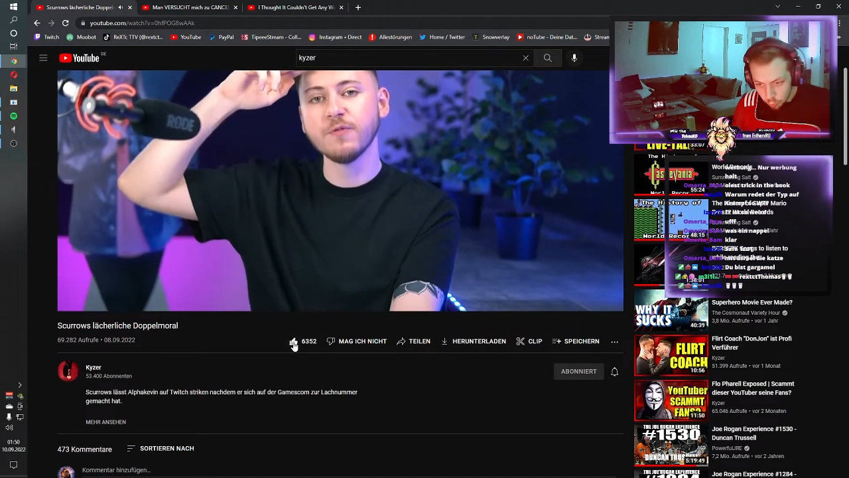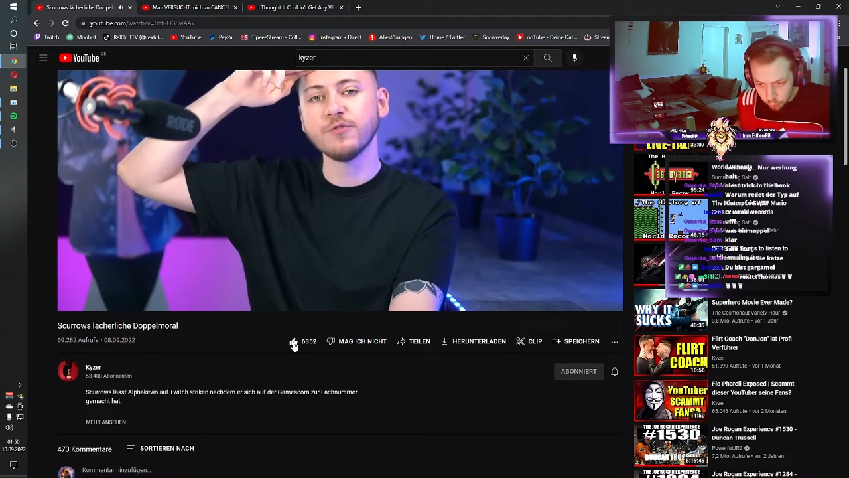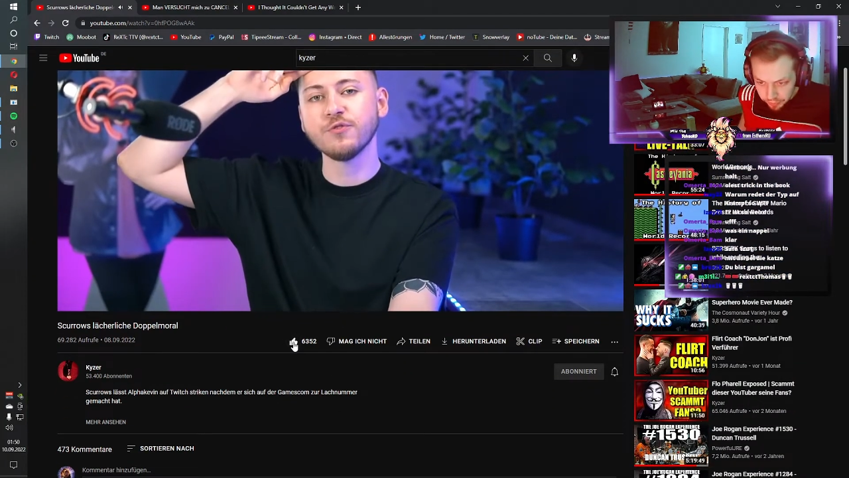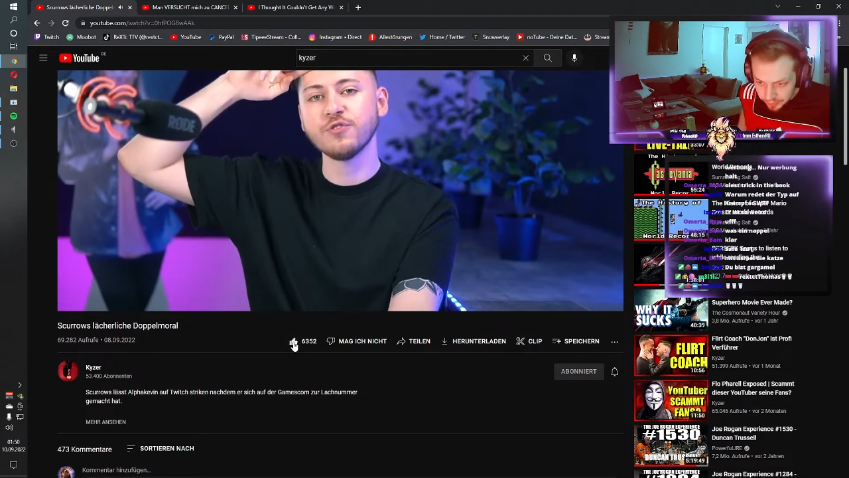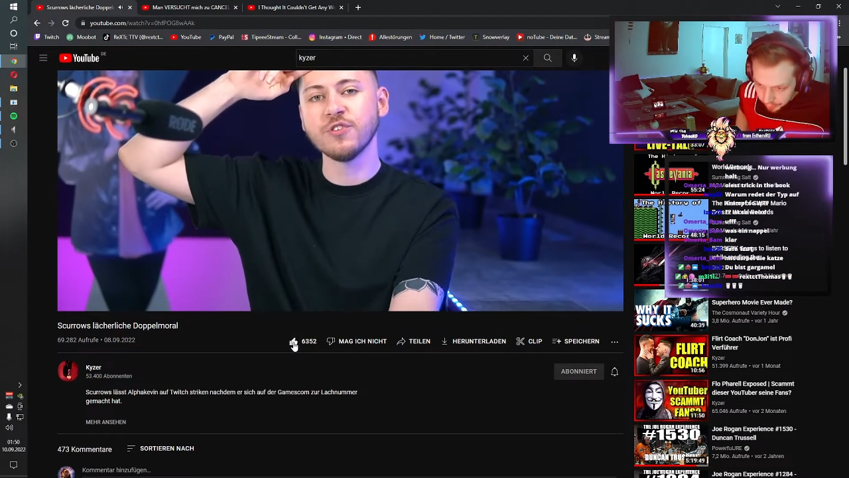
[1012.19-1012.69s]

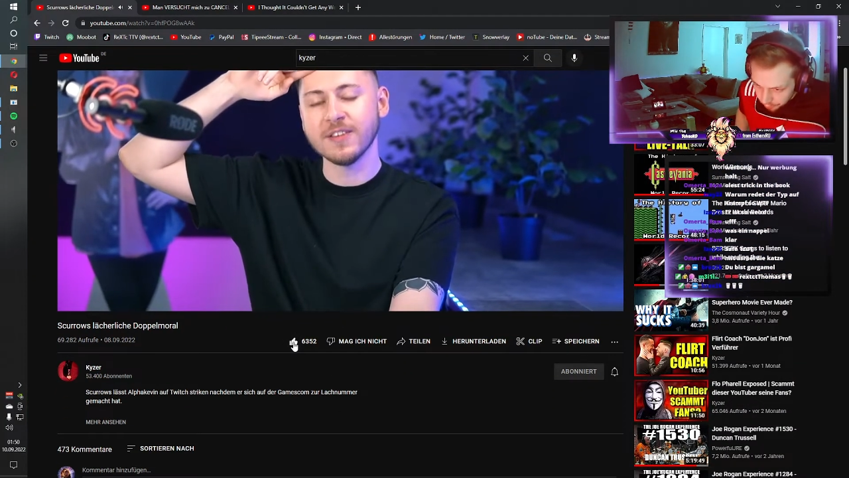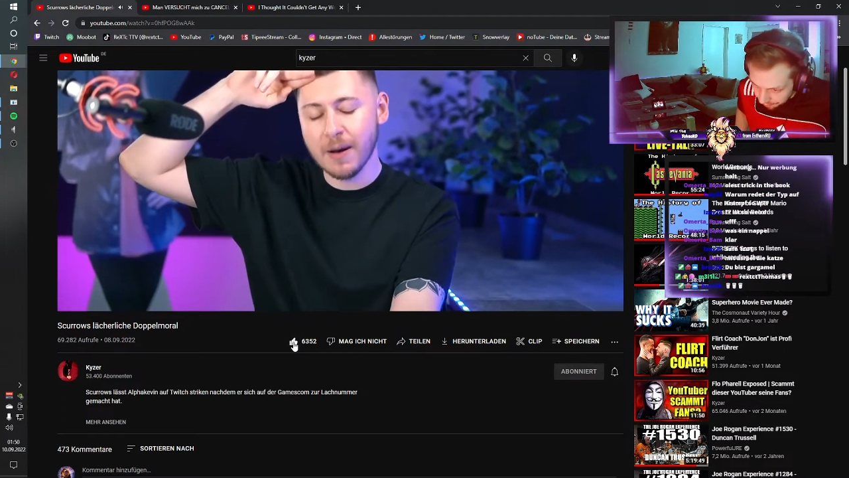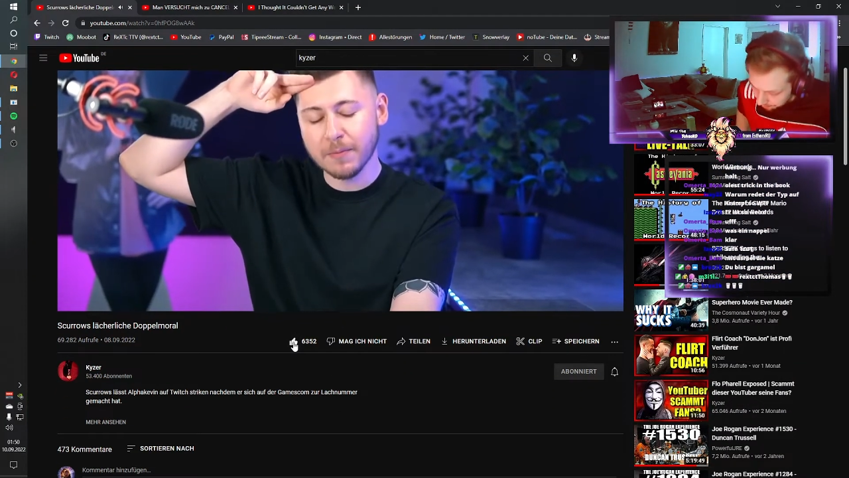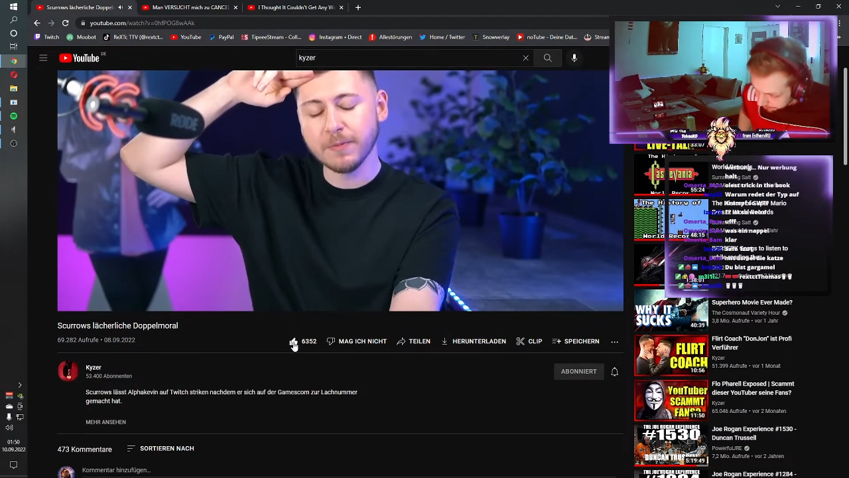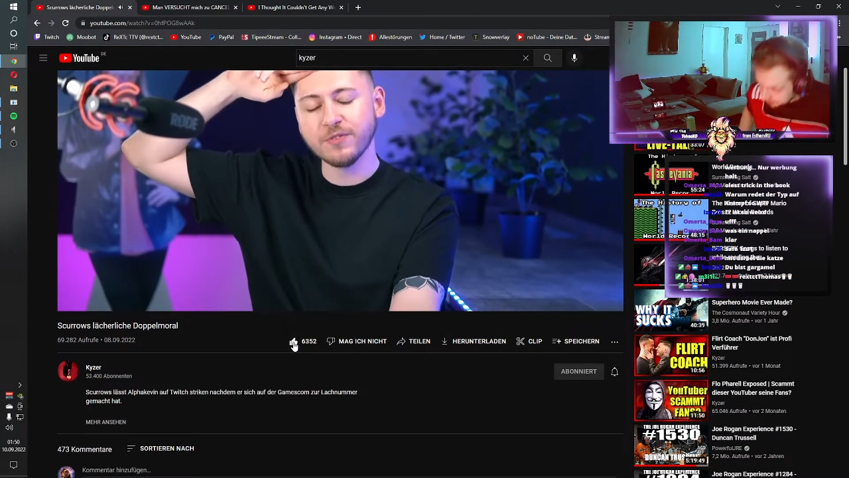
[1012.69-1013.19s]
Gutes Fußball Video. Und
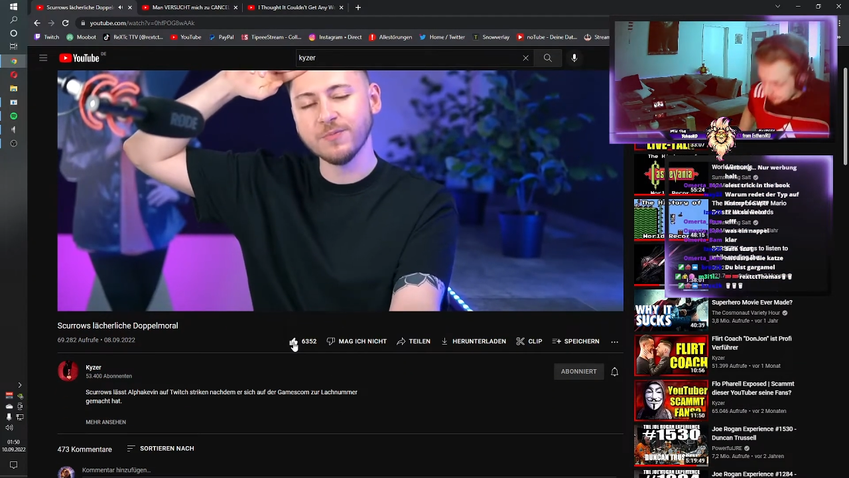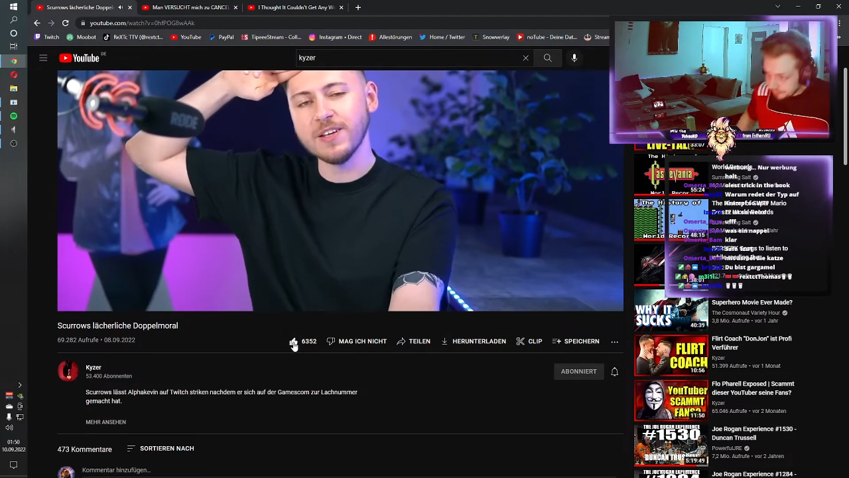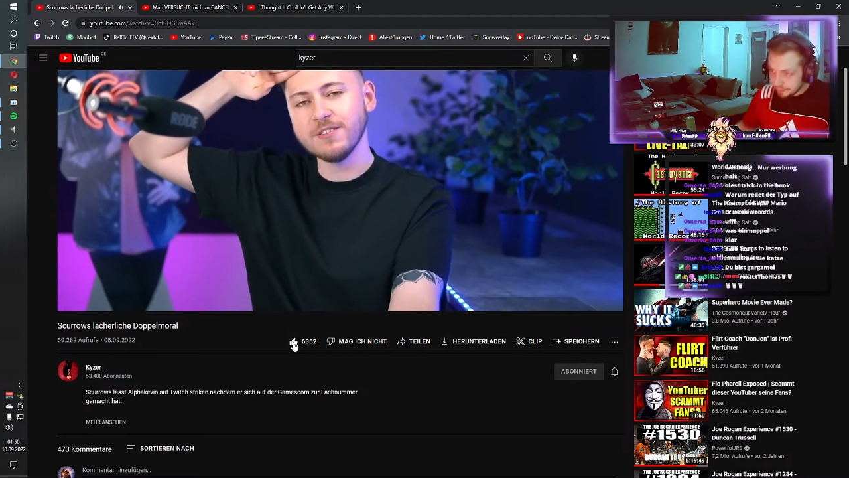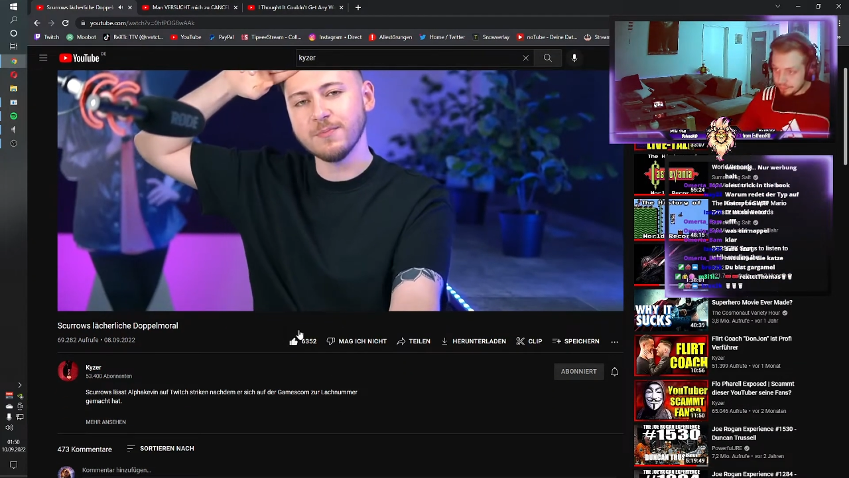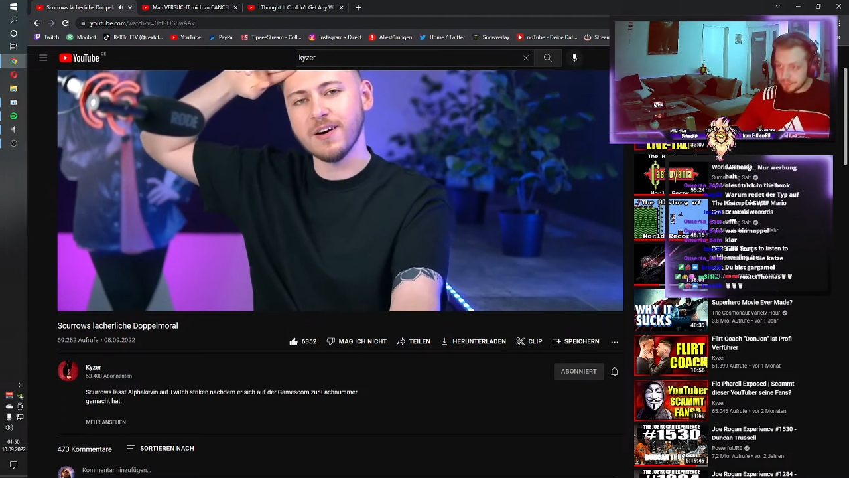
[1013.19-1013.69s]
damit bis zum nächsten